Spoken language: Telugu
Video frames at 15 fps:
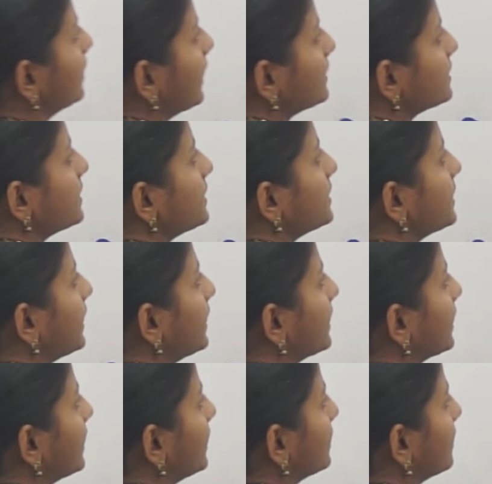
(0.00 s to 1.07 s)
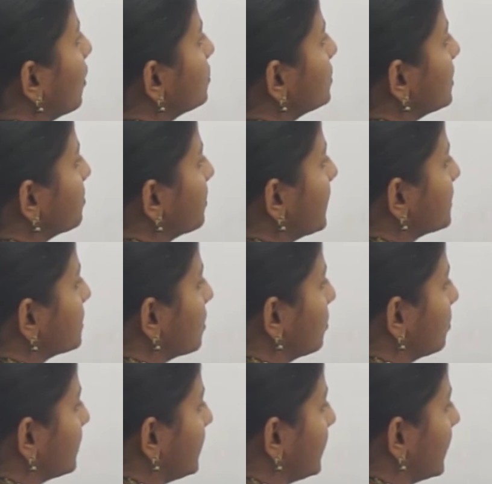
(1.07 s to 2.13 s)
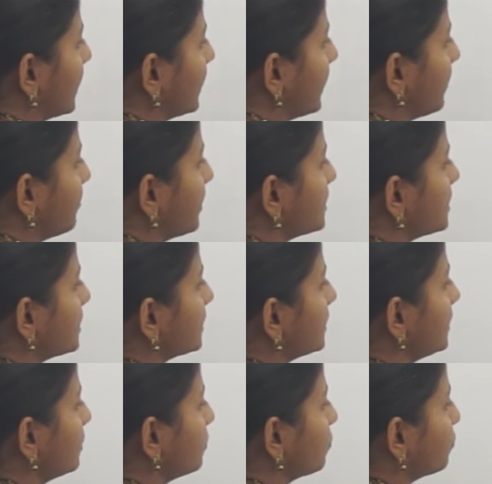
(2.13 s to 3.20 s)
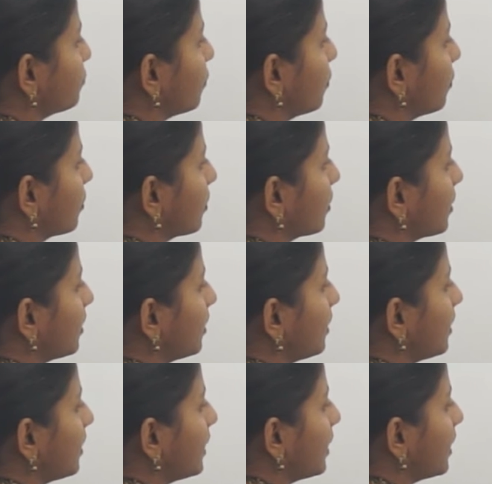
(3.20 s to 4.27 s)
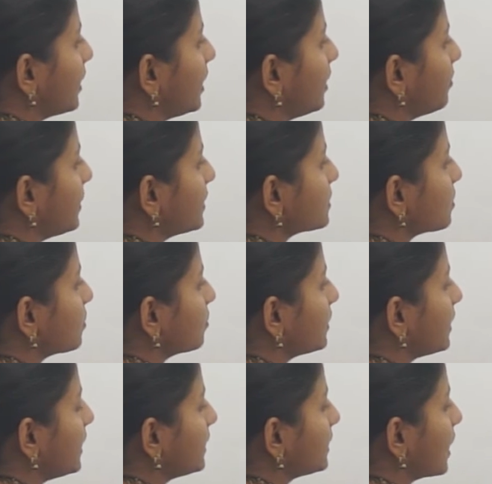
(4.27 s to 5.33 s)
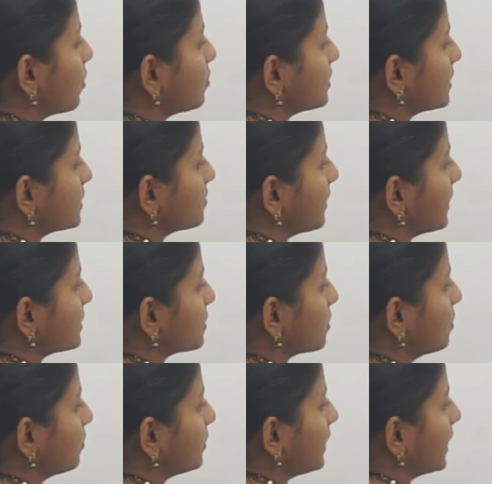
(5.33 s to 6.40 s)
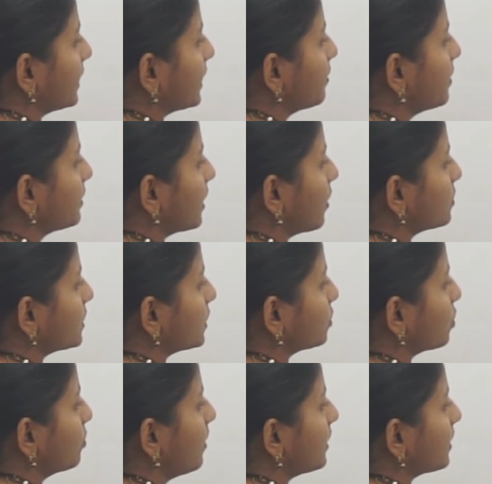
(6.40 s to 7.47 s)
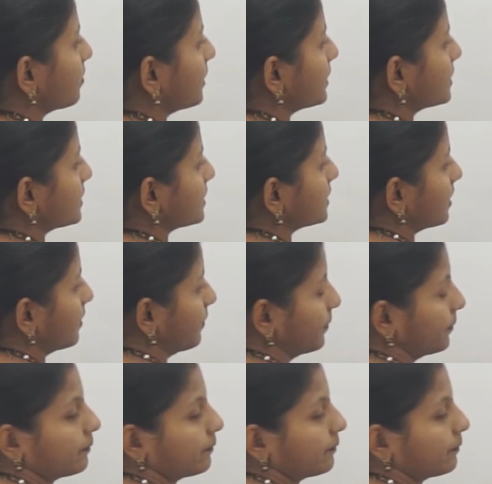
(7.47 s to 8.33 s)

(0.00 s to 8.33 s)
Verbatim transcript: నెక్స్ట్ డిజిట్ ఏంటి థౌజండ్ ప్లేస్లో ఉంది అదేం డిజిట్ ఫోర్ ఏ ప్లేస్లో ఉంది థౌజండ్స్ ప్లేస్లో ఉంది అంటే మనం థౌజండ్తో మల్టిప్లై చేస్తాం